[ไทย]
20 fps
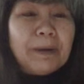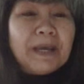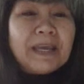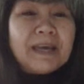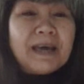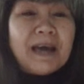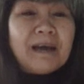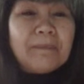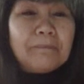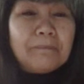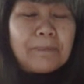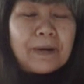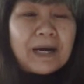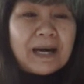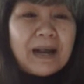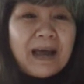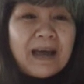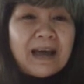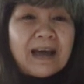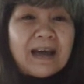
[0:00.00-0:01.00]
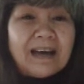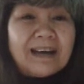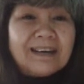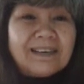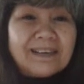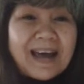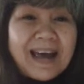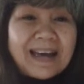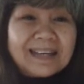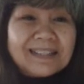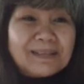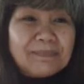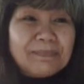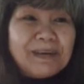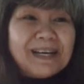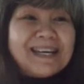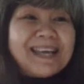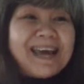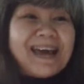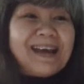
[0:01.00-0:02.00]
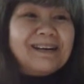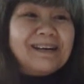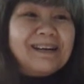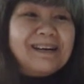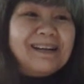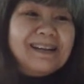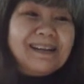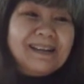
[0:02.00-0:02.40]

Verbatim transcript: พระพระราชบัญญัติ